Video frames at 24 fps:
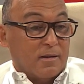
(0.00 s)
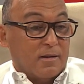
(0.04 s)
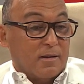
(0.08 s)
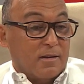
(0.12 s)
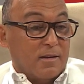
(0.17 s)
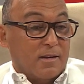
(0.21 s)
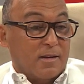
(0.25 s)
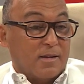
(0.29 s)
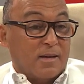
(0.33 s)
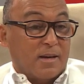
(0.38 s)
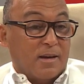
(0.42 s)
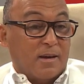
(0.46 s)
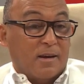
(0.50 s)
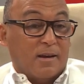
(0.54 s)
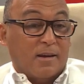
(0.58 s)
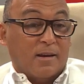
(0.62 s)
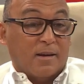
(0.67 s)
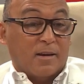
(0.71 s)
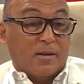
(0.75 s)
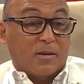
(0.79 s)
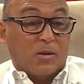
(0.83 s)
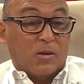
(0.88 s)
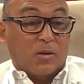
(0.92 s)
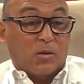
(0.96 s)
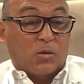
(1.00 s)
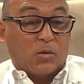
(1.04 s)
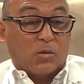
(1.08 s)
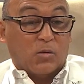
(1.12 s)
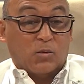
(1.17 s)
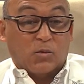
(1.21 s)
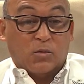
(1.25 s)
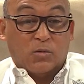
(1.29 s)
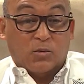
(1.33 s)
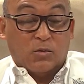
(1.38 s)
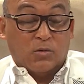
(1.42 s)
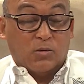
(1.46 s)
y que
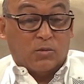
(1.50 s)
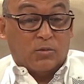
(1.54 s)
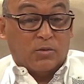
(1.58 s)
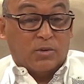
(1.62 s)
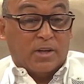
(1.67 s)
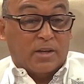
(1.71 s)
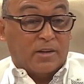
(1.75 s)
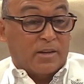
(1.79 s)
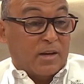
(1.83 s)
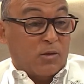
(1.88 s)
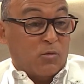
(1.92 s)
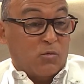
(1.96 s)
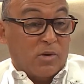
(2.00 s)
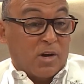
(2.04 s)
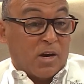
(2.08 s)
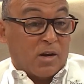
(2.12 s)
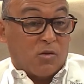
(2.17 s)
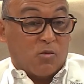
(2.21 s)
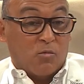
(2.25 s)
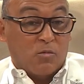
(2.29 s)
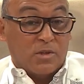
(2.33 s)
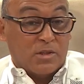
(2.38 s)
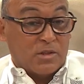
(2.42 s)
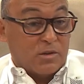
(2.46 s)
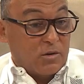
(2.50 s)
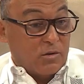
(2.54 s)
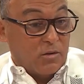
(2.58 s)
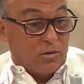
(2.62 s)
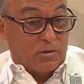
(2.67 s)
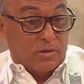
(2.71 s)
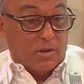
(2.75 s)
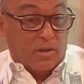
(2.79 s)
tú desde una comisión,